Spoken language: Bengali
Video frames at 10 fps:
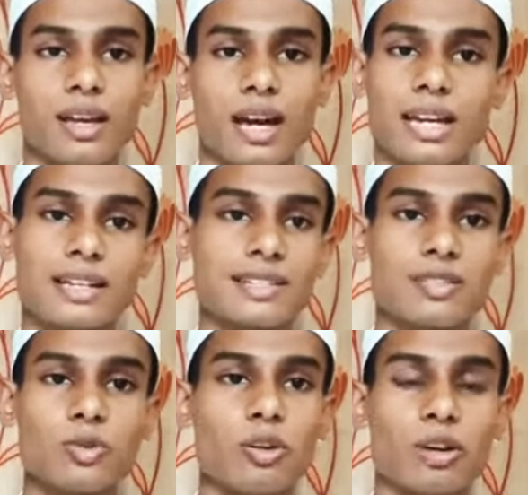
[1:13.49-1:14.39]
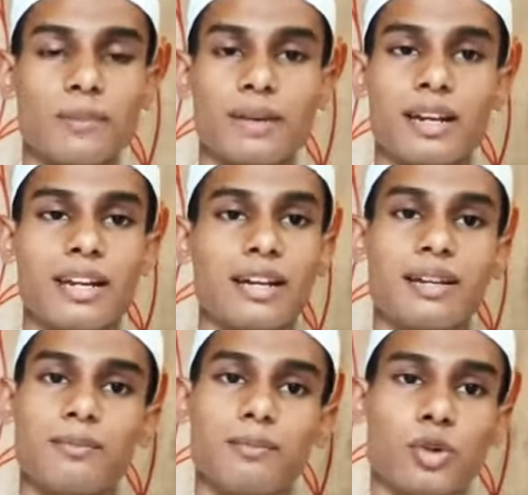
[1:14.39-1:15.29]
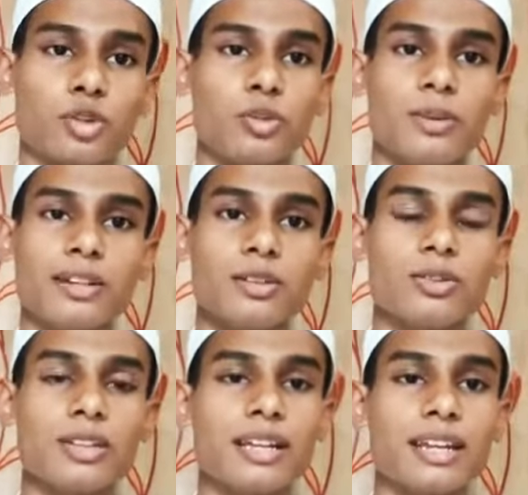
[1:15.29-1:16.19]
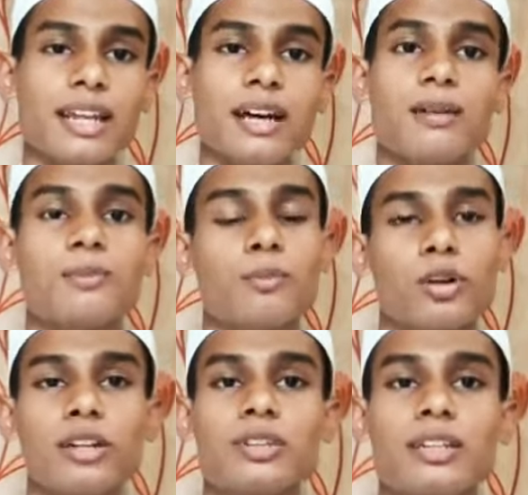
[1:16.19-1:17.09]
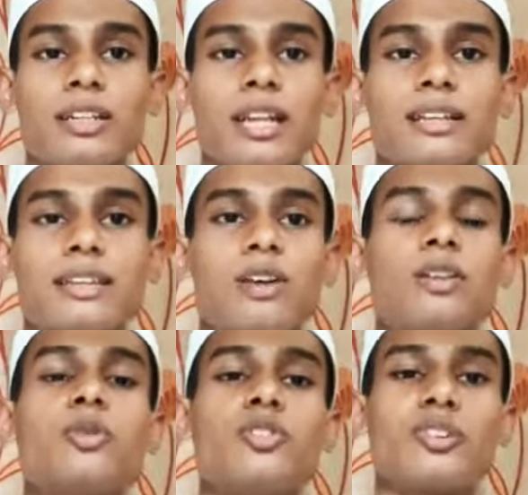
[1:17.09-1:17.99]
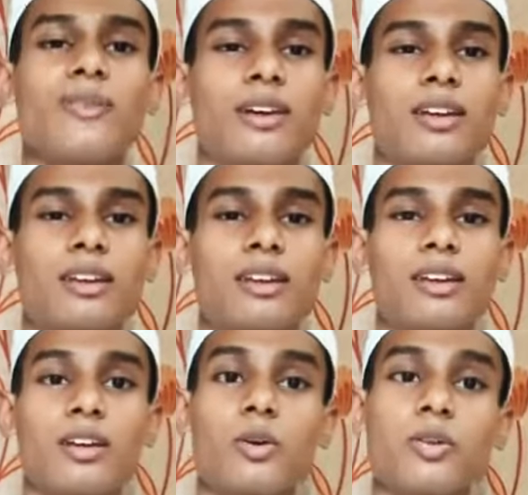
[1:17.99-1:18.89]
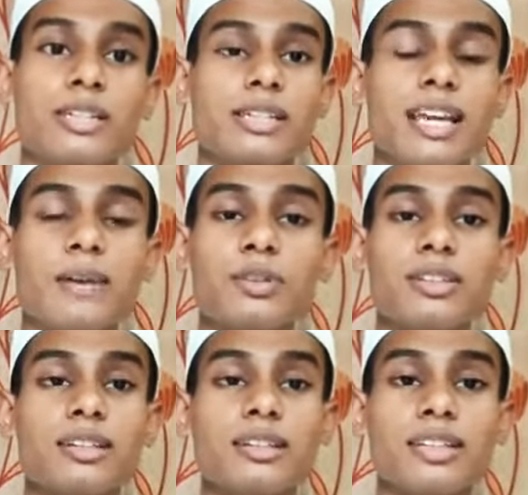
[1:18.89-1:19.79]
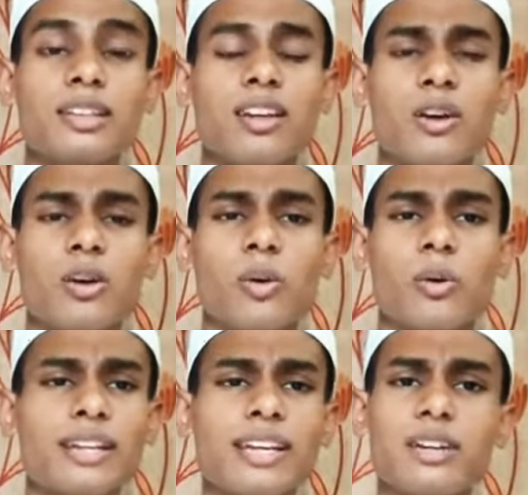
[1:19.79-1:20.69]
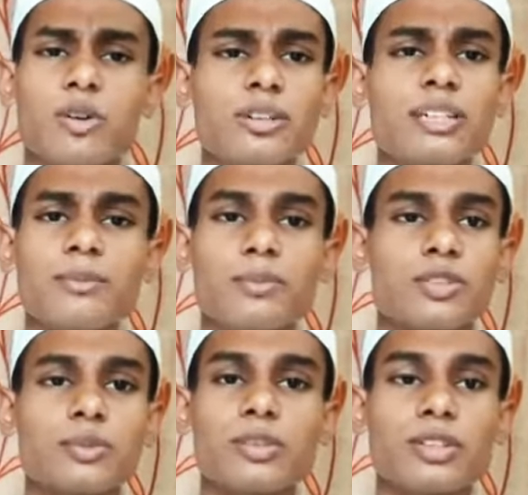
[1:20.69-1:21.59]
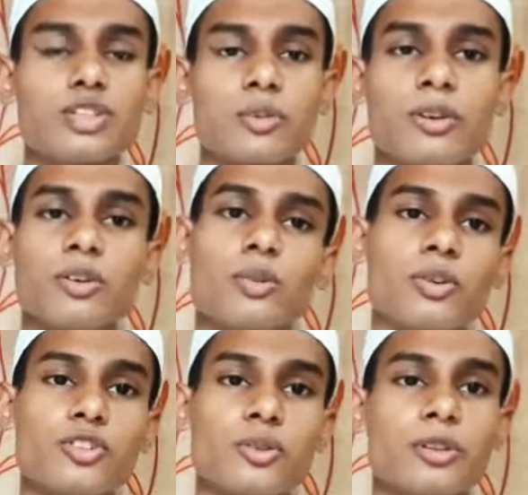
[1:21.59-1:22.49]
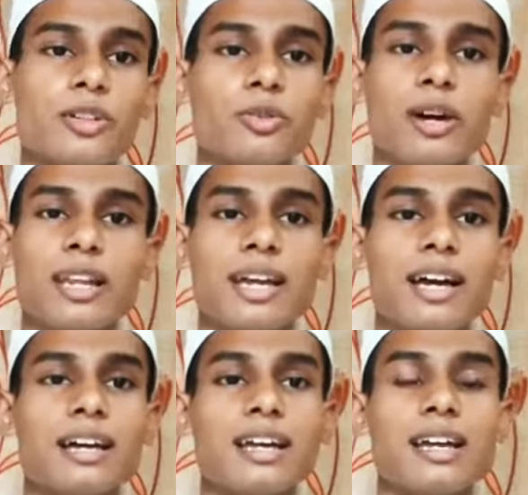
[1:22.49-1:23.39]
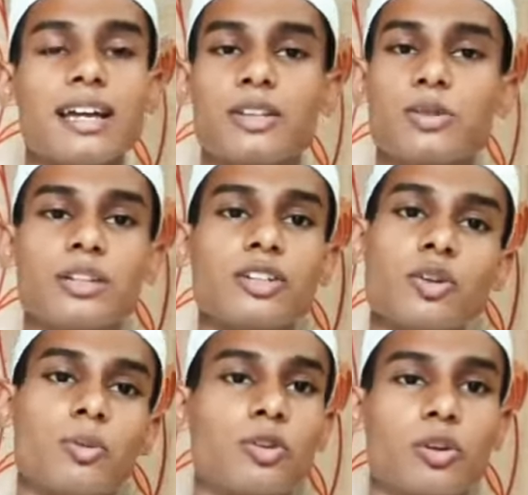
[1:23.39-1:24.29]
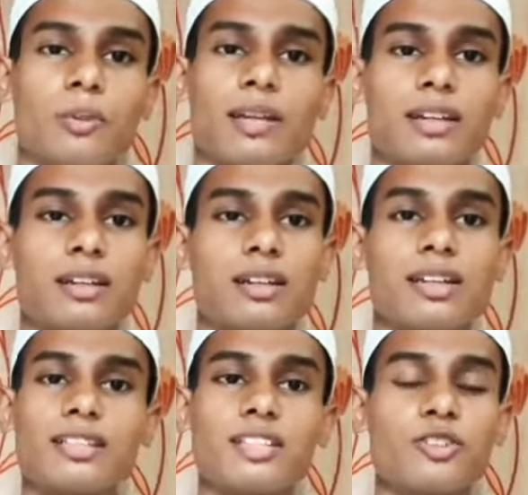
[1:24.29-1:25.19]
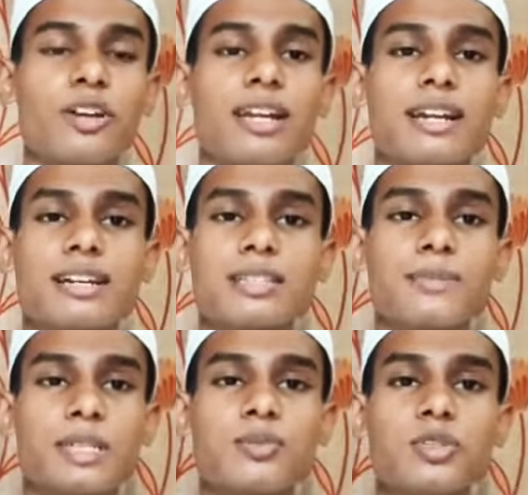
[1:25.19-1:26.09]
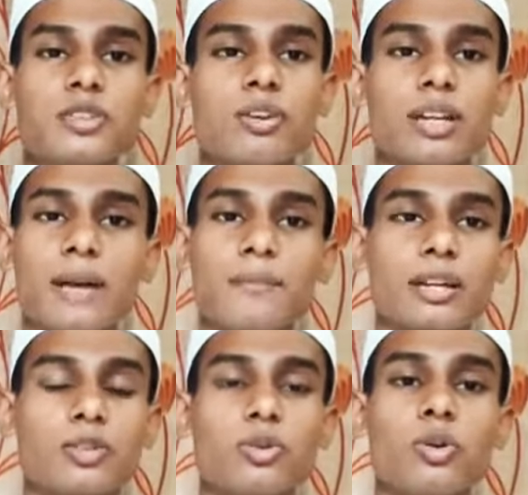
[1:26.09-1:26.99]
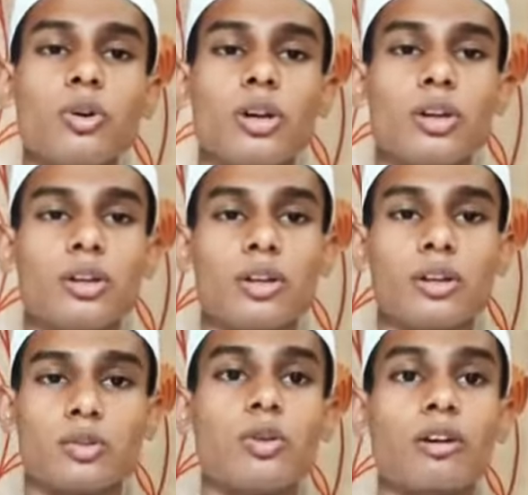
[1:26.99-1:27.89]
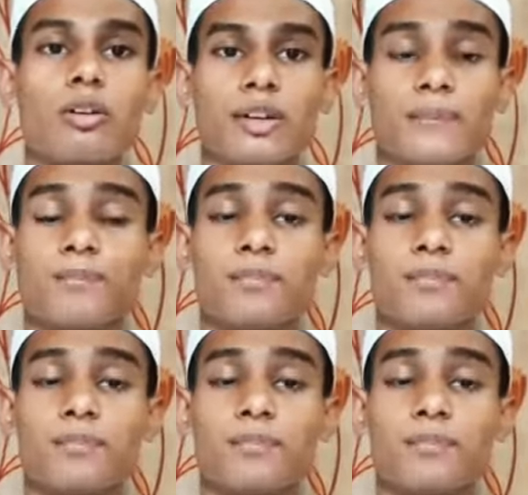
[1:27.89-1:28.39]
আল্লাহর কাছে দোয়া করলাম আল্লাহ বর্তমানেও দিলেন না পরেও দিলেন না তাহলে কোন সময় ওই যে কেয়ামতের দিন অনেক কঠিন মুসিবতের সময় ওই সময় কিন্তু আল্লাহ এই দোয়াটি কবুল করবে সেই জন্য আল্লাহর কাছে বেশি বেশি করে আমরা কিন্তু দোয়া করি